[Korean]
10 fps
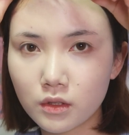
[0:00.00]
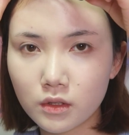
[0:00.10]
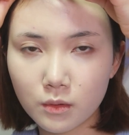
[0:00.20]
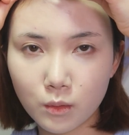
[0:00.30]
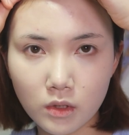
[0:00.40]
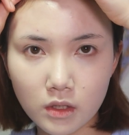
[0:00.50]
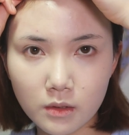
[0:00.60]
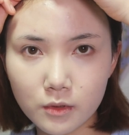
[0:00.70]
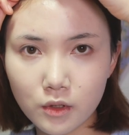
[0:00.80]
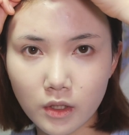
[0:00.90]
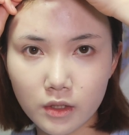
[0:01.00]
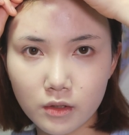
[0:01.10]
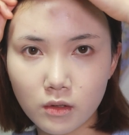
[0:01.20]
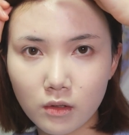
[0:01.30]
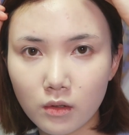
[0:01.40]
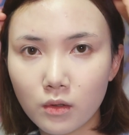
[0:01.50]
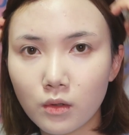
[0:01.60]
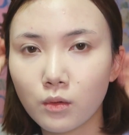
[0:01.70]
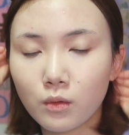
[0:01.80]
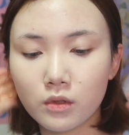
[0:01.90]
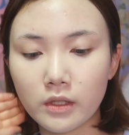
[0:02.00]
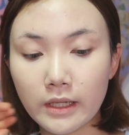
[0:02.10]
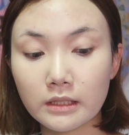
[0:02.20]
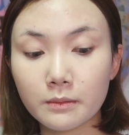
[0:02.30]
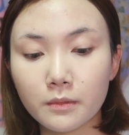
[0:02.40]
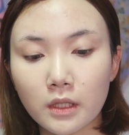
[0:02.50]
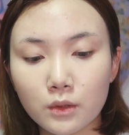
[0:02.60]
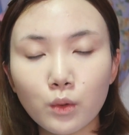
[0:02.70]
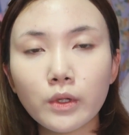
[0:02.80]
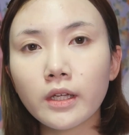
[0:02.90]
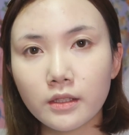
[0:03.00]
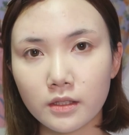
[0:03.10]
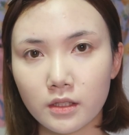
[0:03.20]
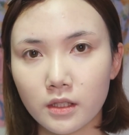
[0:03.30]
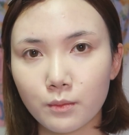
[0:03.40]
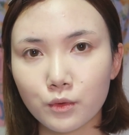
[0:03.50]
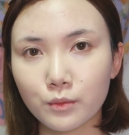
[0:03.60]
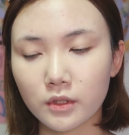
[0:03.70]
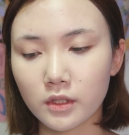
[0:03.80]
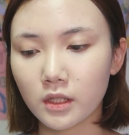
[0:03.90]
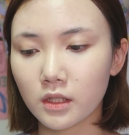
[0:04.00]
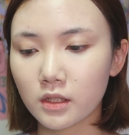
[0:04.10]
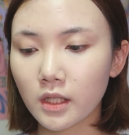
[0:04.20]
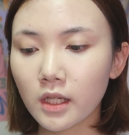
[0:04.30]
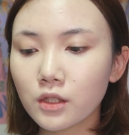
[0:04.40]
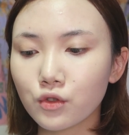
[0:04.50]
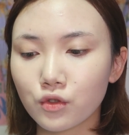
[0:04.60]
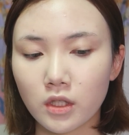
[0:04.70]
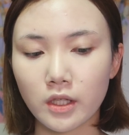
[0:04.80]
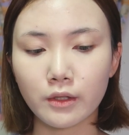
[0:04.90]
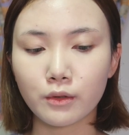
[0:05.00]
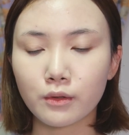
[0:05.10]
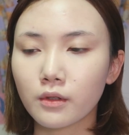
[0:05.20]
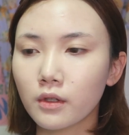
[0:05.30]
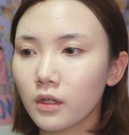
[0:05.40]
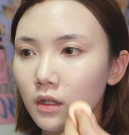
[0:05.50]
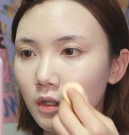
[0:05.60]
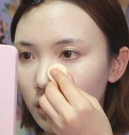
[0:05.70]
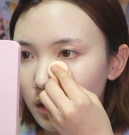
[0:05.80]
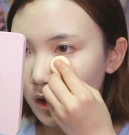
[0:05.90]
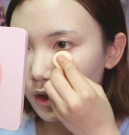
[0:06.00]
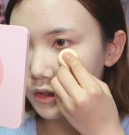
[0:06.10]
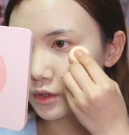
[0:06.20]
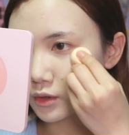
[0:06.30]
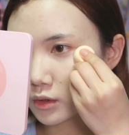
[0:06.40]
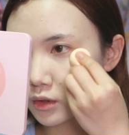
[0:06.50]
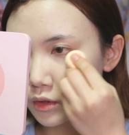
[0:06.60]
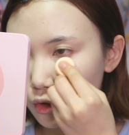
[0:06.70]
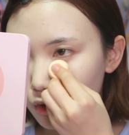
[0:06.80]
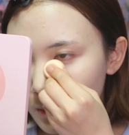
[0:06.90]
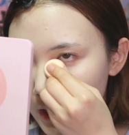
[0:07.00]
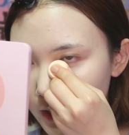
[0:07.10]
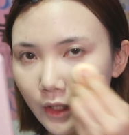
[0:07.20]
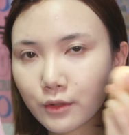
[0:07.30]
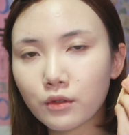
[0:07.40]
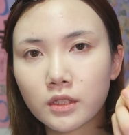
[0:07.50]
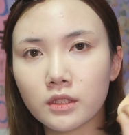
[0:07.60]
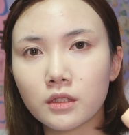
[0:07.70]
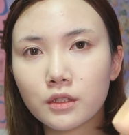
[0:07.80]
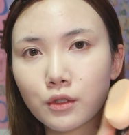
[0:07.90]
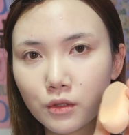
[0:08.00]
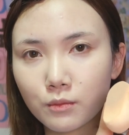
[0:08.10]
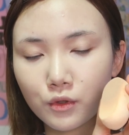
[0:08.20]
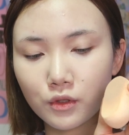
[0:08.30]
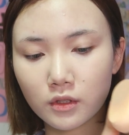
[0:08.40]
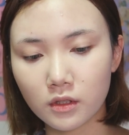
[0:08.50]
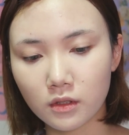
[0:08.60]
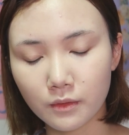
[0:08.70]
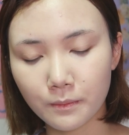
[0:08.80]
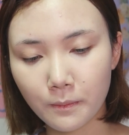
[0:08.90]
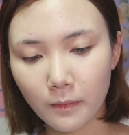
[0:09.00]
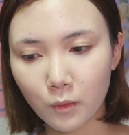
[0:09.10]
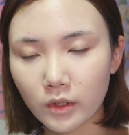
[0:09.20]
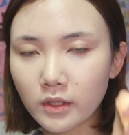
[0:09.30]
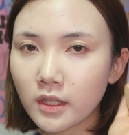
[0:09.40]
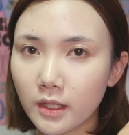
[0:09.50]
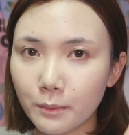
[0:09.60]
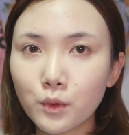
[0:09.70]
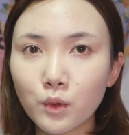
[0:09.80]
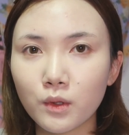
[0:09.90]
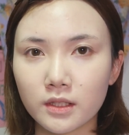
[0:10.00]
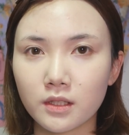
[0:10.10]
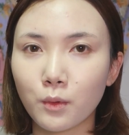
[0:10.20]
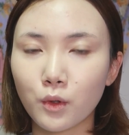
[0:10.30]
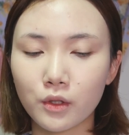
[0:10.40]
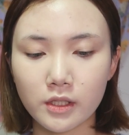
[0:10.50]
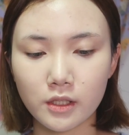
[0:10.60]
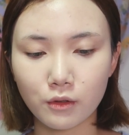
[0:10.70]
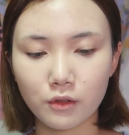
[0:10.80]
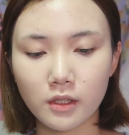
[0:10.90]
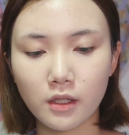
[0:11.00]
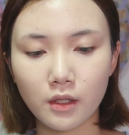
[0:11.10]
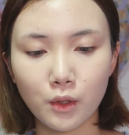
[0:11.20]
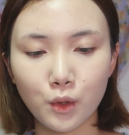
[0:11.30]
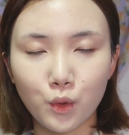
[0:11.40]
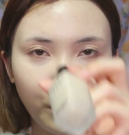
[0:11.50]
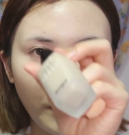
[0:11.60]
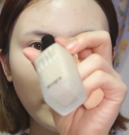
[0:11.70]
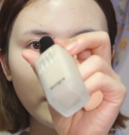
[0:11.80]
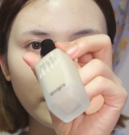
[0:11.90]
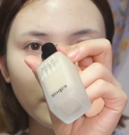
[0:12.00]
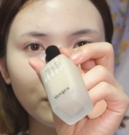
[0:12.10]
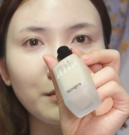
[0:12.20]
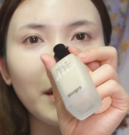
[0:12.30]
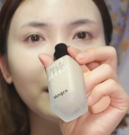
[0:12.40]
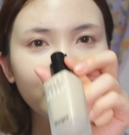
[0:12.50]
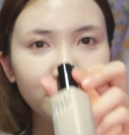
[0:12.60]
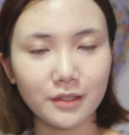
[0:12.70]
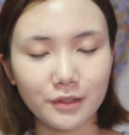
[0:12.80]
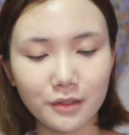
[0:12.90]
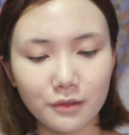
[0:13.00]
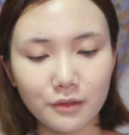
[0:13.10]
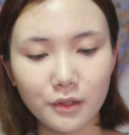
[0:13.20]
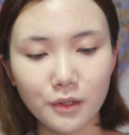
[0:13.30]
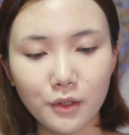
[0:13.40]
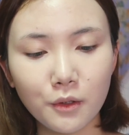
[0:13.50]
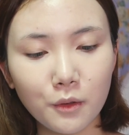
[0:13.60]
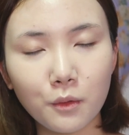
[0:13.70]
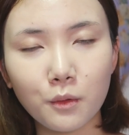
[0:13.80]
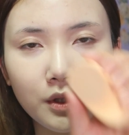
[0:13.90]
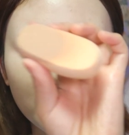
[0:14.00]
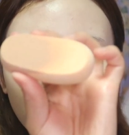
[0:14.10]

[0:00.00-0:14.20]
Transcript: 지금 올리브영에서 오늘 에스쁘아 소개해드린 제품들이 세일 중이에요. 그래가지고 구매 예정이 있으셨던 분들은 뭐 이따 립도 같이 보여드릴 건데 이 파데 구매하실 때는 꼭 이